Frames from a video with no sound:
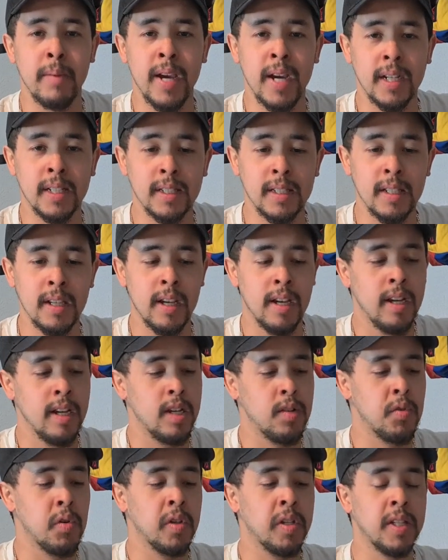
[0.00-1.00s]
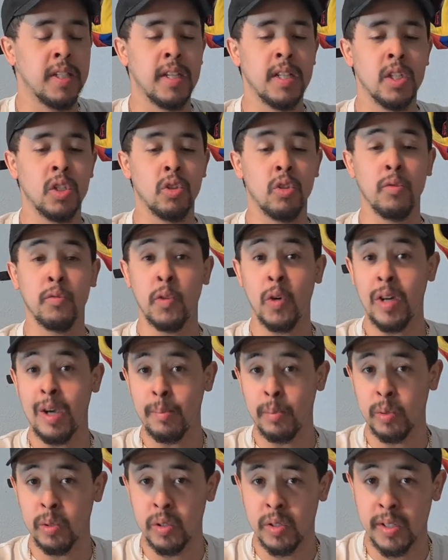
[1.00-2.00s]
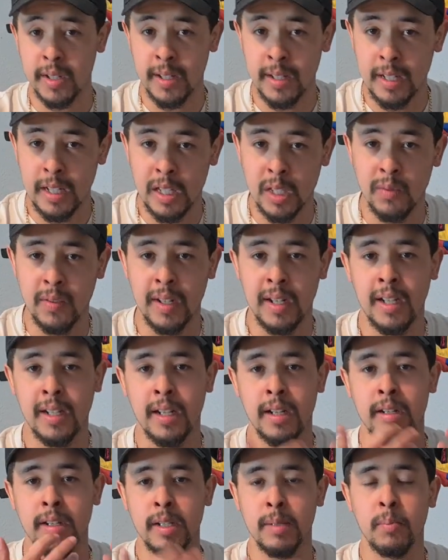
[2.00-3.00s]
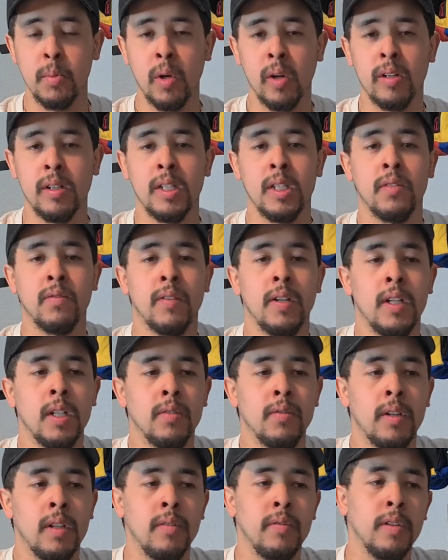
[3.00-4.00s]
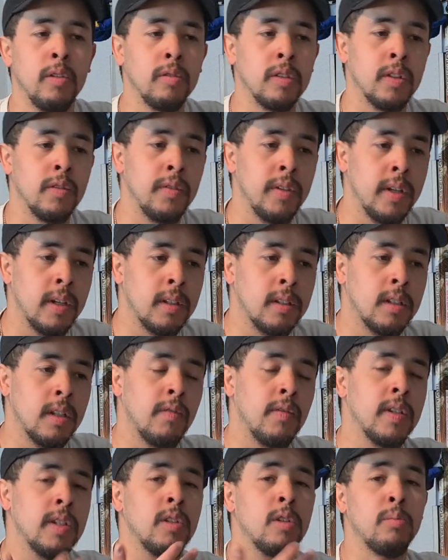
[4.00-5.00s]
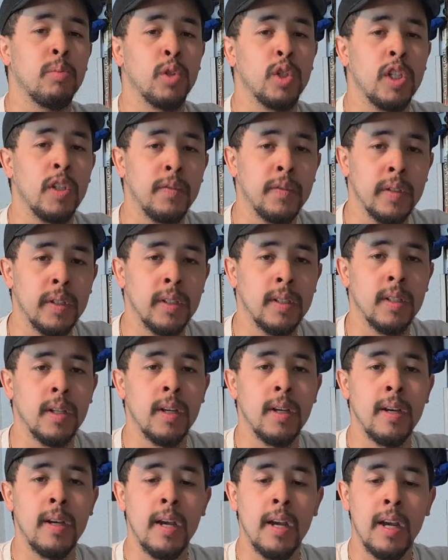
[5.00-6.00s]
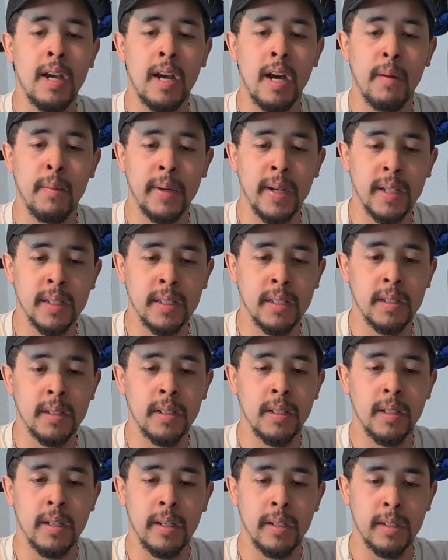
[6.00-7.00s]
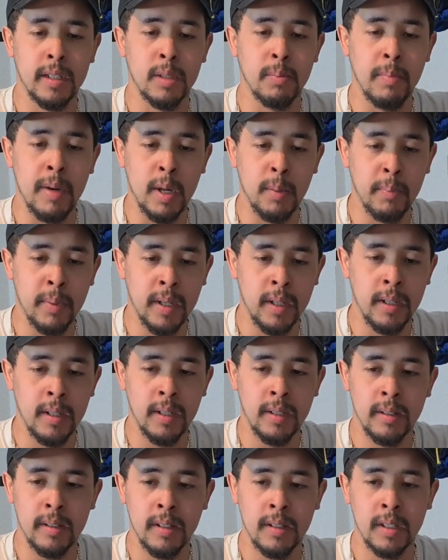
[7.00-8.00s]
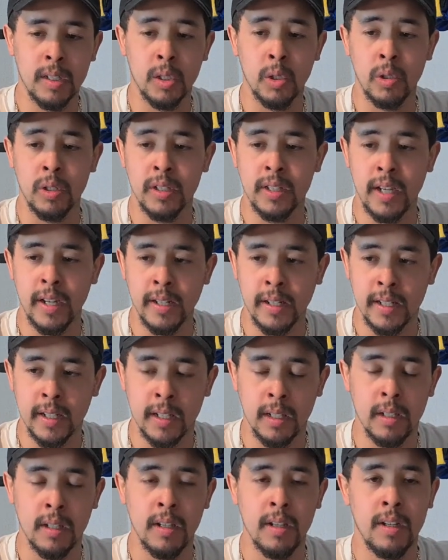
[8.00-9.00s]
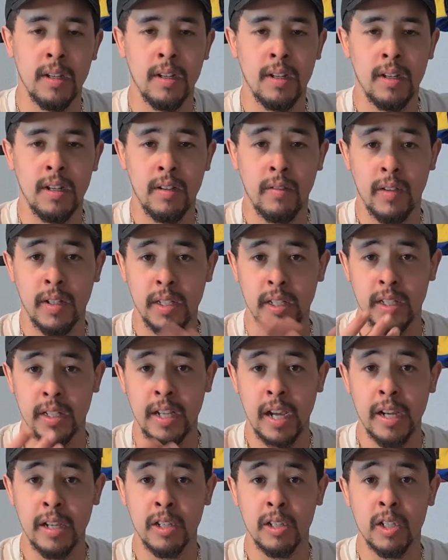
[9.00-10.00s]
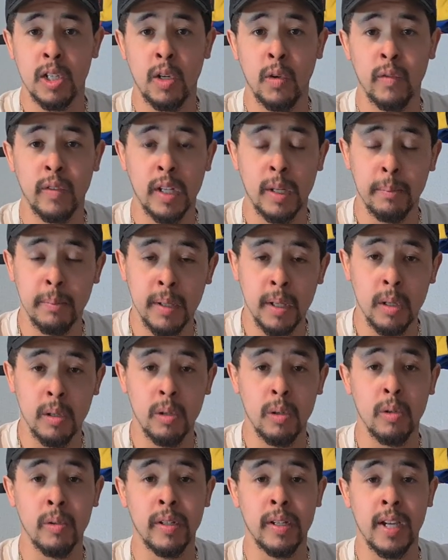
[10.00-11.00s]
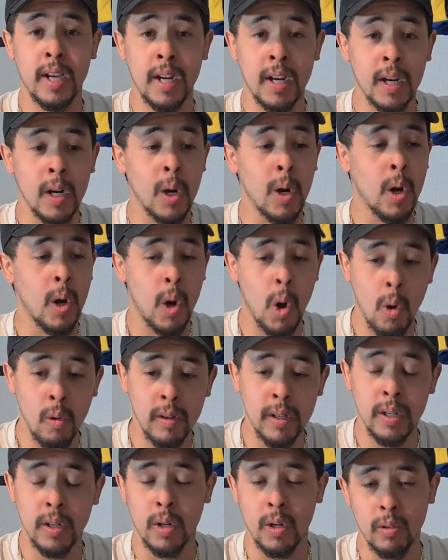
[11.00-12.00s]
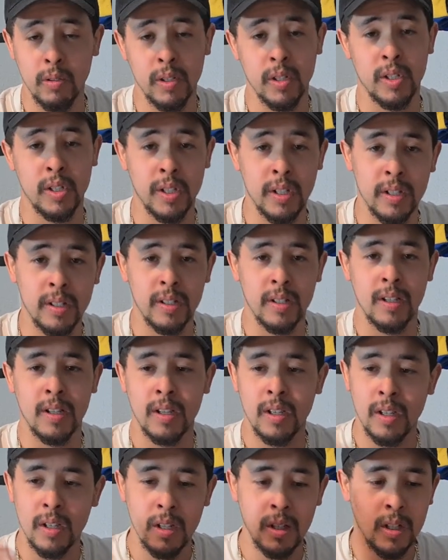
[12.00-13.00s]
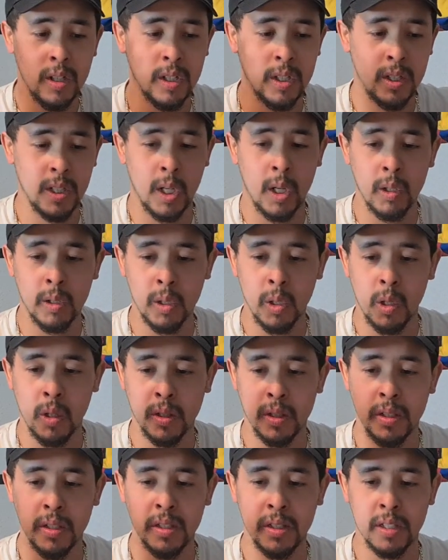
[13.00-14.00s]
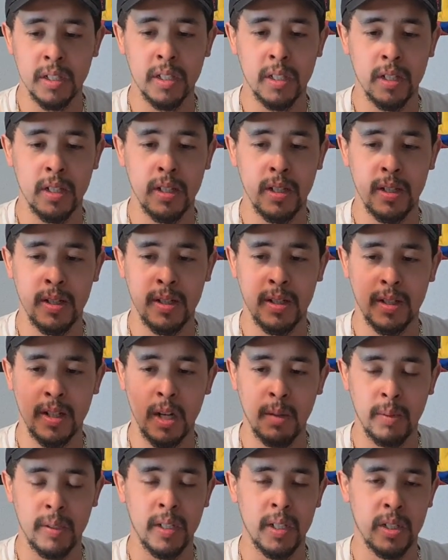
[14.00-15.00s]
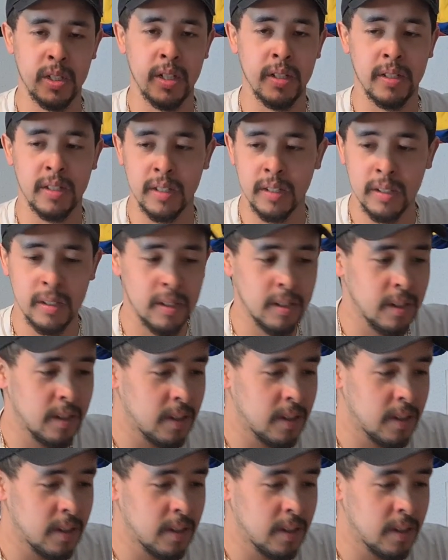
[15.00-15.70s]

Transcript: März ich wollte das Ganze schon vorher produzieren, es war leider nicht möglich, weil ich war viel unterwegs, da war ich noch beschäftigt. Aber jetzt ist es machbar, dass ich euch zeigen kann, was ich hier eingekauft habe. Und ja, holy, holy shit. Schaut euch diese Stapel der Schande an.